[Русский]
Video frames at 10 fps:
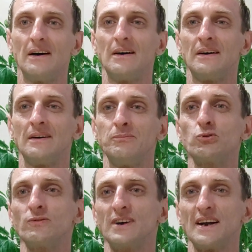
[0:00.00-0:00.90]
А,
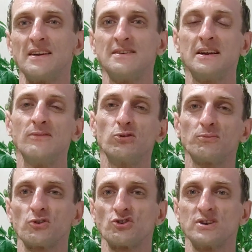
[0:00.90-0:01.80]
буду выходить с
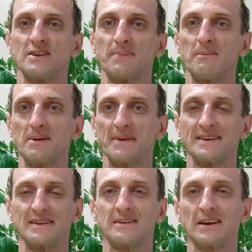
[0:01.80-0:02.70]
телефона, потому что здесь
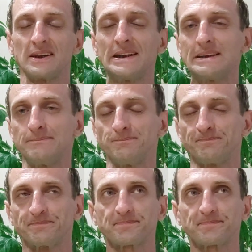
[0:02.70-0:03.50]
проблемки с интернетом.